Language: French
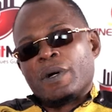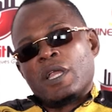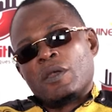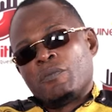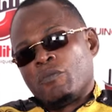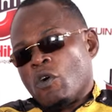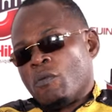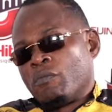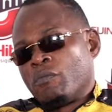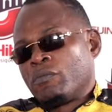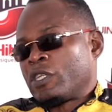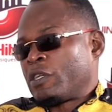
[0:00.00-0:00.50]

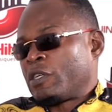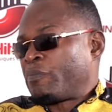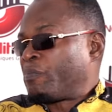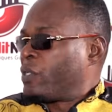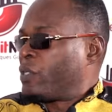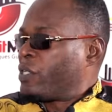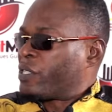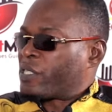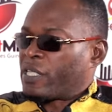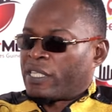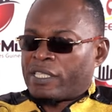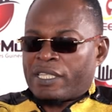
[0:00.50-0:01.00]
album et
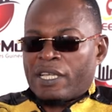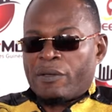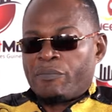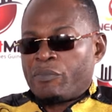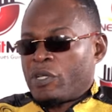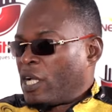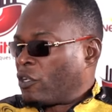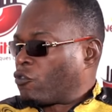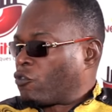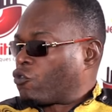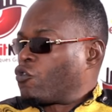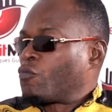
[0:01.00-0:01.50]
puis c'était
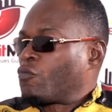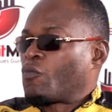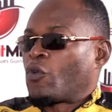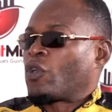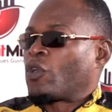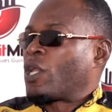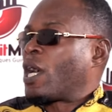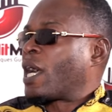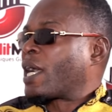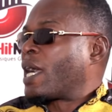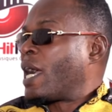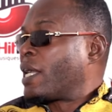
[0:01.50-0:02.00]
bien, tout le
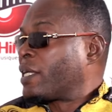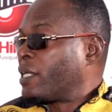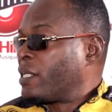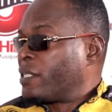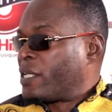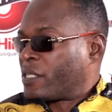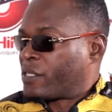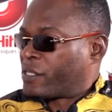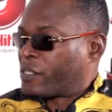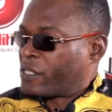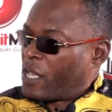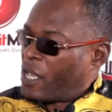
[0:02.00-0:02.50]
monde a gagné
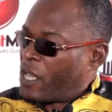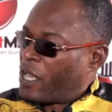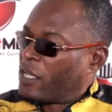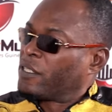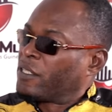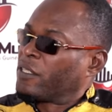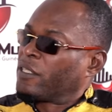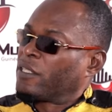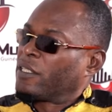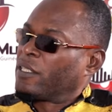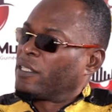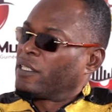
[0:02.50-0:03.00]
dans ça.
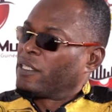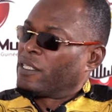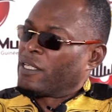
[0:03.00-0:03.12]
Ouais.